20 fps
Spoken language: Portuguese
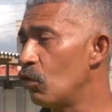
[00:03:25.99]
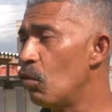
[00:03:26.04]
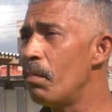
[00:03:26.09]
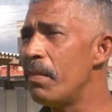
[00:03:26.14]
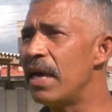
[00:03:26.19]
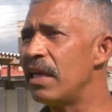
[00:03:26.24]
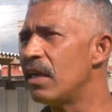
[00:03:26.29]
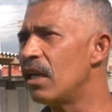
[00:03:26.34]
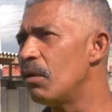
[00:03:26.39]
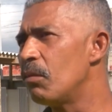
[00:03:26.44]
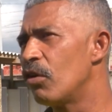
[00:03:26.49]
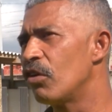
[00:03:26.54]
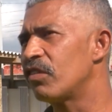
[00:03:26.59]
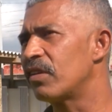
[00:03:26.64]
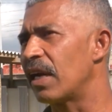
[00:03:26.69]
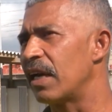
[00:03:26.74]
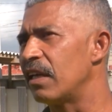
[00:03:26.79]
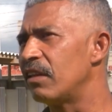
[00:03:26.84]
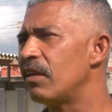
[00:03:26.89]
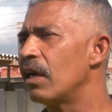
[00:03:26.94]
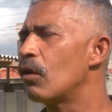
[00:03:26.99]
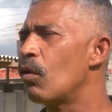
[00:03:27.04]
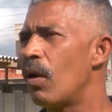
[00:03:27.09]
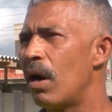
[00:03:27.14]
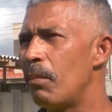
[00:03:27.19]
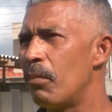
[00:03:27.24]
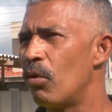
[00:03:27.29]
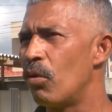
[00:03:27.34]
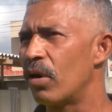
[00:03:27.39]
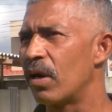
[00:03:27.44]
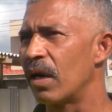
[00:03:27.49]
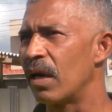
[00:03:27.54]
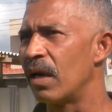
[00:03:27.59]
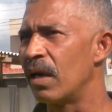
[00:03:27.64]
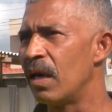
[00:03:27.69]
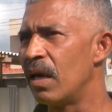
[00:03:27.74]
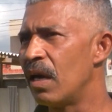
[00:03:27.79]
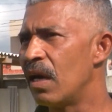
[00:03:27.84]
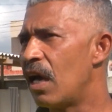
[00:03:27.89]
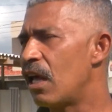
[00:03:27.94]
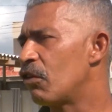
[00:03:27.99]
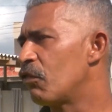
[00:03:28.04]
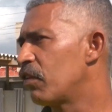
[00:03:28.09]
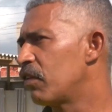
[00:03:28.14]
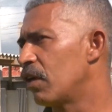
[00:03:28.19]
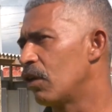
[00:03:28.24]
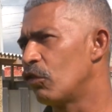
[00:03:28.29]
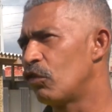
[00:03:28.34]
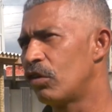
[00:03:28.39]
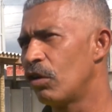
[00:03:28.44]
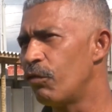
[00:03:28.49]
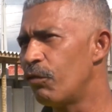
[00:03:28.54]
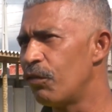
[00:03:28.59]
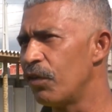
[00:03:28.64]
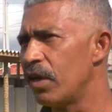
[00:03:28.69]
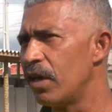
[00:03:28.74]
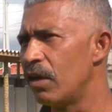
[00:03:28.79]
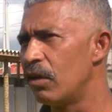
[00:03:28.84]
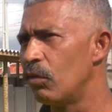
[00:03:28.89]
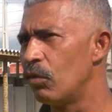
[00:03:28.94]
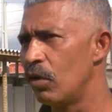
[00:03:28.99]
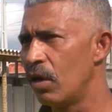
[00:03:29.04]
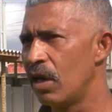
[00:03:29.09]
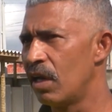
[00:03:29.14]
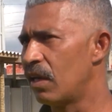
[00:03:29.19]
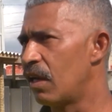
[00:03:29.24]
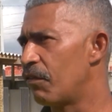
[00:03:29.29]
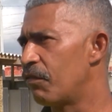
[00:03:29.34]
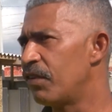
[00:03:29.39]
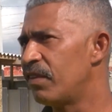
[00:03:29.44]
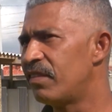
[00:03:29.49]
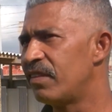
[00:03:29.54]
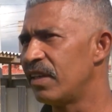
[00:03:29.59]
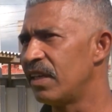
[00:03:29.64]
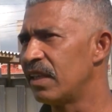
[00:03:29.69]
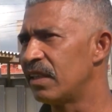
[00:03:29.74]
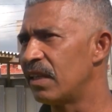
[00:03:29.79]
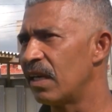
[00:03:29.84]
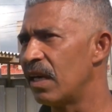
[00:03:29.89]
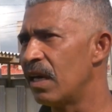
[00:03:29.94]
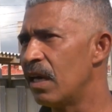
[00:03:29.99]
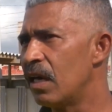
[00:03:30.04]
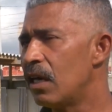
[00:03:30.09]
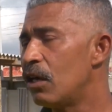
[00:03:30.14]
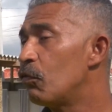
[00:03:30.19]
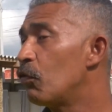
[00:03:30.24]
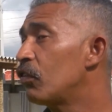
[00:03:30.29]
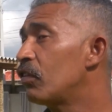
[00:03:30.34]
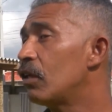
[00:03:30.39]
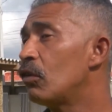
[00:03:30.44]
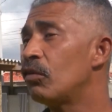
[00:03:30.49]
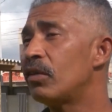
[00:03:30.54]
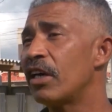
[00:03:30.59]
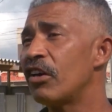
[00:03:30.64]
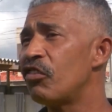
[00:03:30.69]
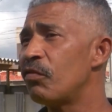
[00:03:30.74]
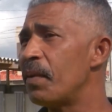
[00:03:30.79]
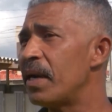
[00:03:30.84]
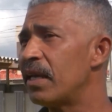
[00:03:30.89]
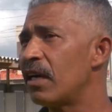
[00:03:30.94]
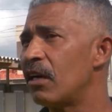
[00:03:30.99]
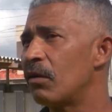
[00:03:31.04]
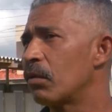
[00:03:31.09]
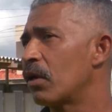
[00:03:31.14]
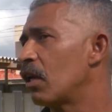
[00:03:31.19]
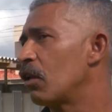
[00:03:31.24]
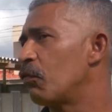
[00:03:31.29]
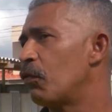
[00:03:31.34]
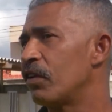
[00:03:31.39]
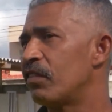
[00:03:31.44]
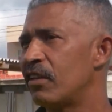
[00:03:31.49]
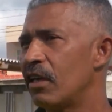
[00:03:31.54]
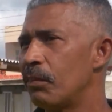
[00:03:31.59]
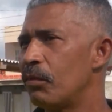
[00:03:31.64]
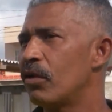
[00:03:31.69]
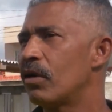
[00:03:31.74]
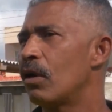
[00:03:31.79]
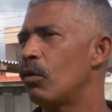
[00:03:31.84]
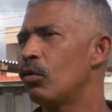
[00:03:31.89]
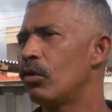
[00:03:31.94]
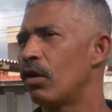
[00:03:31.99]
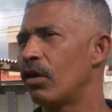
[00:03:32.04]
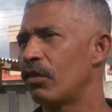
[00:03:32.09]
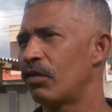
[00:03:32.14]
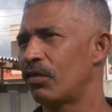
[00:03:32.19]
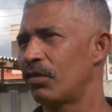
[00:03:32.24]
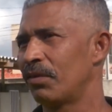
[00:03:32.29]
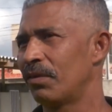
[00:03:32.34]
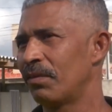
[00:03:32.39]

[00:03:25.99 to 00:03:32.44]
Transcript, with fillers: E o meio dele mostrar isso é com a boca. Às vezes é no seu filho, na visita, e você não está esperando, porque ele foi sempre um cão dócil.